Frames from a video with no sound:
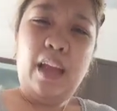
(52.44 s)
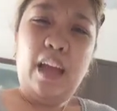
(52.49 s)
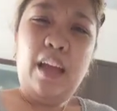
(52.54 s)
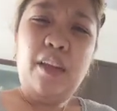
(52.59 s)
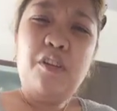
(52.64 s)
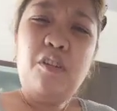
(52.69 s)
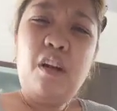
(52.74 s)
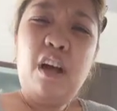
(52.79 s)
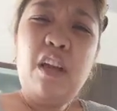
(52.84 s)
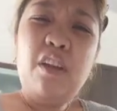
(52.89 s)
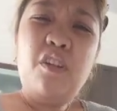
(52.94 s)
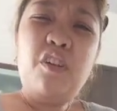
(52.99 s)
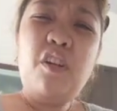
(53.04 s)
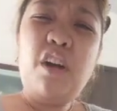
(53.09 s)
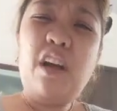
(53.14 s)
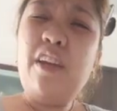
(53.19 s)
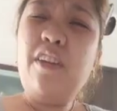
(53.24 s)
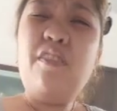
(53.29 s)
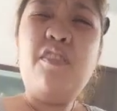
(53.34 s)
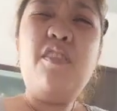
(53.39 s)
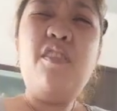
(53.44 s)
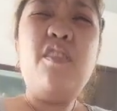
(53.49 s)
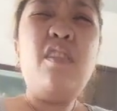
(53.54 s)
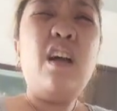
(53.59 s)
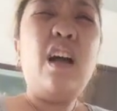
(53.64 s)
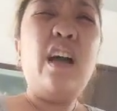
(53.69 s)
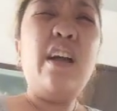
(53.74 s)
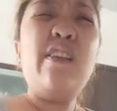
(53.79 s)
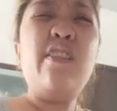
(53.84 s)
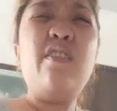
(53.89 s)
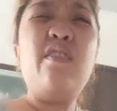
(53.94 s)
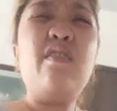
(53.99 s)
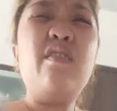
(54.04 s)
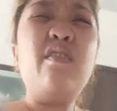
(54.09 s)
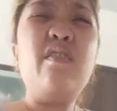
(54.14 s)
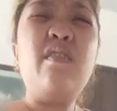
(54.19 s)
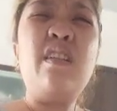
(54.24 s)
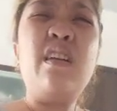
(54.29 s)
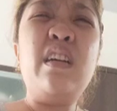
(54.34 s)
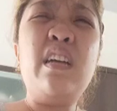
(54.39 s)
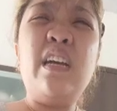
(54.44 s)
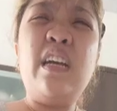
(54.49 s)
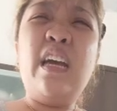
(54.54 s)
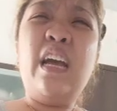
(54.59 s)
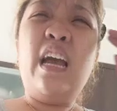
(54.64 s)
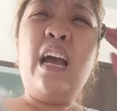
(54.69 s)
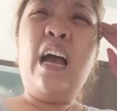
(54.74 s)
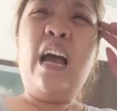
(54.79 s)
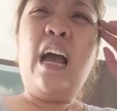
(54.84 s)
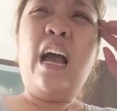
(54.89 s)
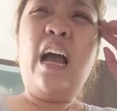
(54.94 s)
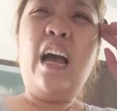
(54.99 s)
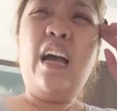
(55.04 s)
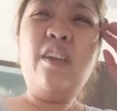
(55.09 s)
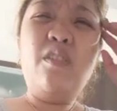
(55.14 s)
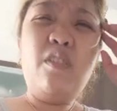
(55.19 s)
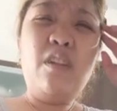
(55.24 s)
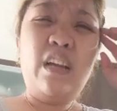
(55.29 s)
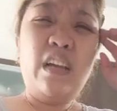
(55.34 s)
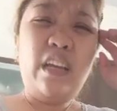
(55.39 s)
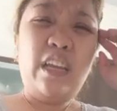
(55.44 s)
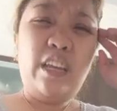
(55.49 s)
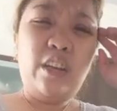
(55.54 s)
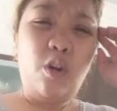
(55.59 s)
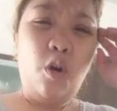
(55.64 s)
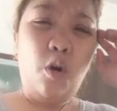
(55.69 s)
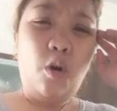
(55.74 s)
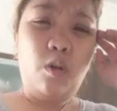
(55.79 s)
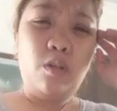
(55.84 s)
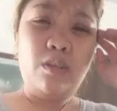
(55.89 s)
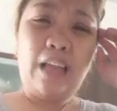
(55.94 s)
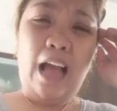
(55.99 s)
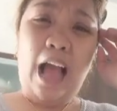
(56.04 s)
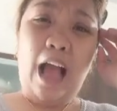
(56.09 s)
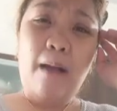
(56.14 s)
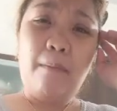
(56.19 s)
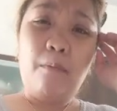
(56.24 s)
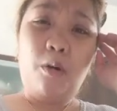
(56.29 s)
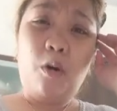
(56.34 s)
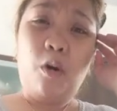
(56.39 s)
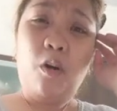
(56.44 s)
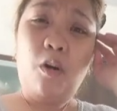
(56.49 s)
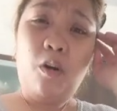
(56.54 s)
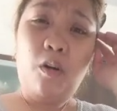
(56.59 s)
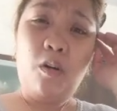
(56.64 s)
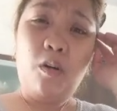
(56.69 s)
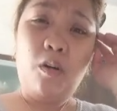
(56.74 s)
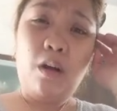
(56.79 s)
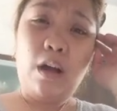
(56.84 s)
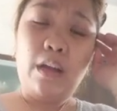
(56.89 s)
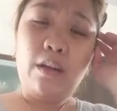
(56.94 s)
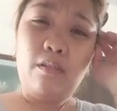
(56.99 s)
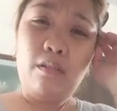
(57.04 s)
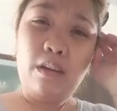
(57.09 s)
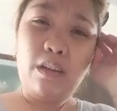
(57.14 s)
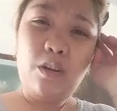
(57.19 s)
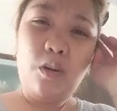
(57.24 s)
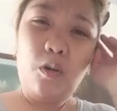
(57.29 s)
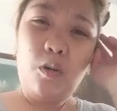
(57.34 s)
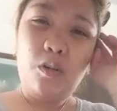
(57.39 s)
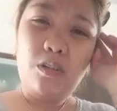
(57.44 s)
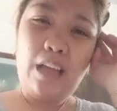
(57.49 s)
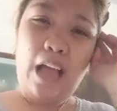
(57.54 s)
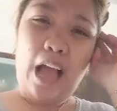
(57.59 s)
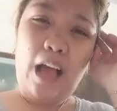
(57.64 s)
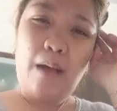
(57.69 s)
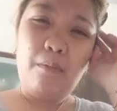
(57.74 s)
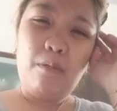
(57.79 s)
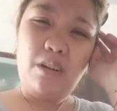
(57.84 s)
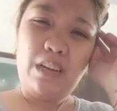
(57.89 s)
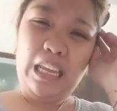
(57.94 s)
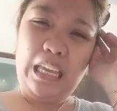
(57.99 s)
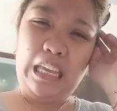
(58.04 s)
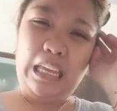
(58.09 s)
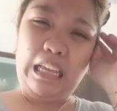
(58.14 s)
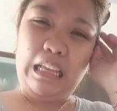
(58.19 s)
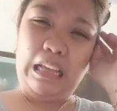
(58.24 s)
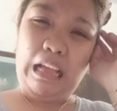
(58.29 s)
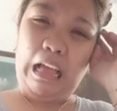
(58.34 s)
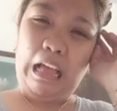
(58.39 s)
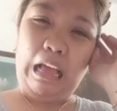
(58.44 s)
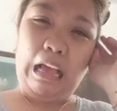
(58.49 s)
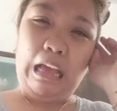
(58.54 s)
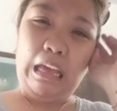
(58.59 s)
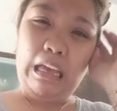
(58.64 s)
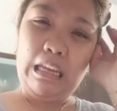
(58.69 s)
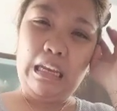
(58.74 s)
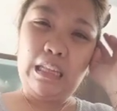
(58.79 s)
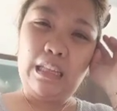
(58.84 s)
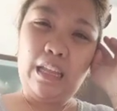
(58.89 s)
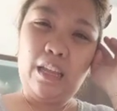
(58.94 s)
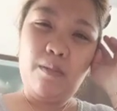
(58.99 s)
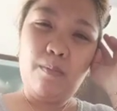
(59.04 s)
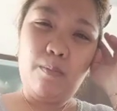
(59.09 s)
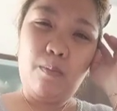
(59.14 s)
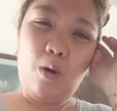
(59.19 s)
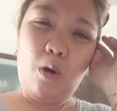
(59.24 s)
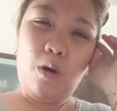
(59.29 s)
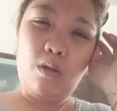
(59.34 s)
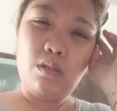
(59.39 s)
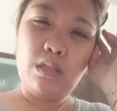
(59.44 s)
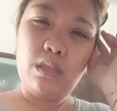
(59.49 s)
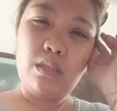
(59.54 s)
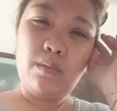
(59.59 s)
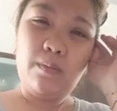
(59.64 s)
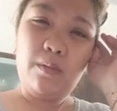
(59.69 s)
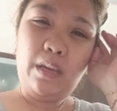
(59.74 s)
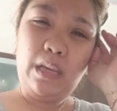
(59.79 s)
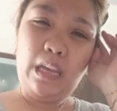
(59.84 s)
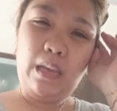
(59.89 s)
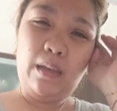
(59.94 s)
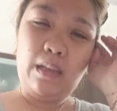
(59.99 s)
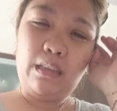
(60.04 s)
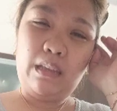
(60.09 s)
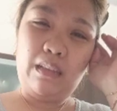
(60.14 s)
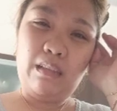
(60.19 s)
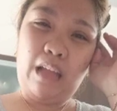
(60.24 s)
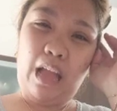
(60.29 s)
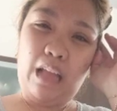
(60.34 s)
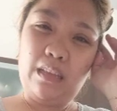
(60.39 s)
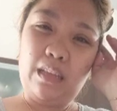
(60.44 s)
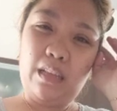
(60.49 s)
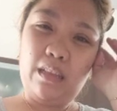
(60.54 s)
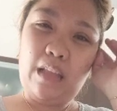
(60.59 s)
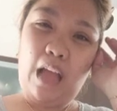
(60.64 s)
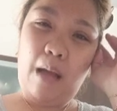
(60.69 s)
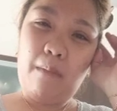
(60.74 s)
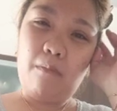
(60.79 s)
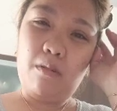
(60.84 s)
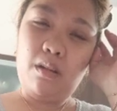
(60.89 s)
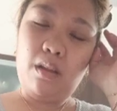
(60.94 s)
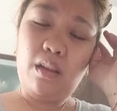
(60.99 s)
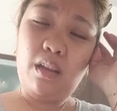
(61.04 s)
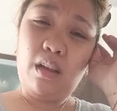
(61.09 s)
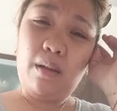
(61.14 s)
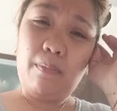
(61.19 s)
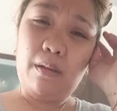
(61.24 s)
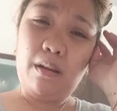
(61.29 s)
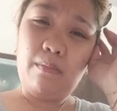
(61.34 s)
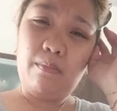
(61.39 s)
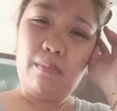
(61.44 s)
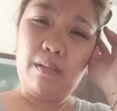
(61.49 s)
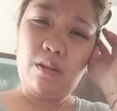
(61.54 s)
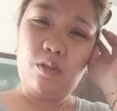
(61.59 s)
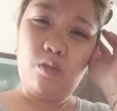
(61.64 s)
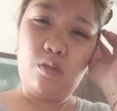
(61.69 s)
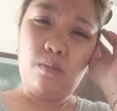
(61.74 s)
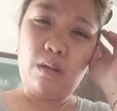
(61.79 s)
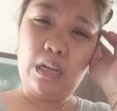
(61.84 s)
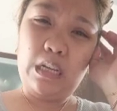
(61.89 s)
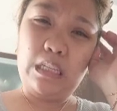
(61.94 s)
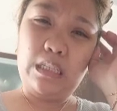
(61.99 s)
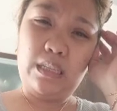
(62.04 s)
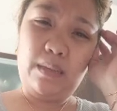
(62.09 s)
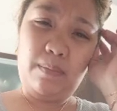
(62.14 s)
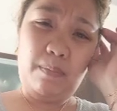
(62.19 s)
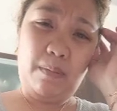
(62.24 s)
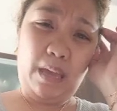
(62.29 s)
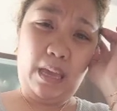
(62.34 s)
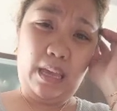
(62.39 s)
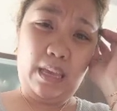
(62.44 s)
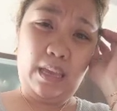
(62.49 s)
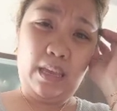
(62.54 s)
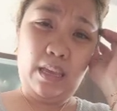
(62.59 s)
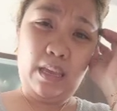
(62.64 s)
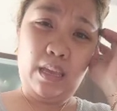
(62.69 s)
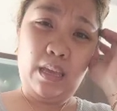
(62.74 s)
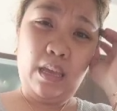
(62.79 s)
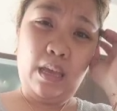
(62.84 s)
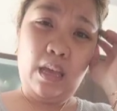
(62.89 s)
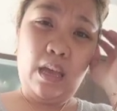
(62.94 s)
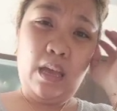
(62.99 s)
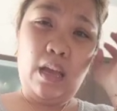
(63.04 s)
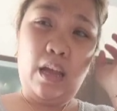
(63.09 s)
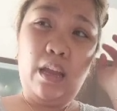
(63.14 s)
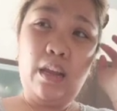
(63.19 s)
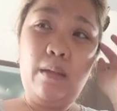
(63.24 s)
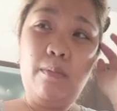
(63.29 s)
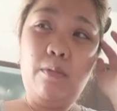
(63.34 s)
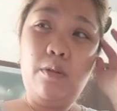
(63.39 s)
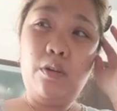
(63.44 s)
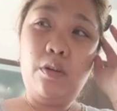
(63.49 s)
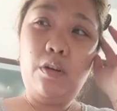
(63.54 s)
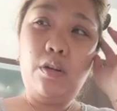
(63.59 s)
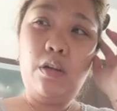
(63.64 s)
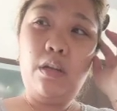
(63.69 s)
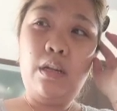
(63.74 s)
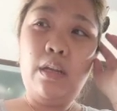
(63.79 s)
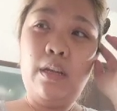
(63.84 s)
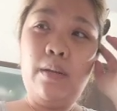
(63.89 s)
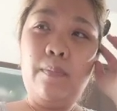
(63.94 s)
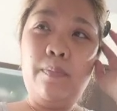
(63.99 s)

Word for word: Ano, ano, anong, anong, anong Anong kinukuda mo? Anong kinukuda mo? Nakakairita yung boses mo eh. Tanda-tanda mo na, hindi ka pala marunong mag-isip eh. Alam mo yun?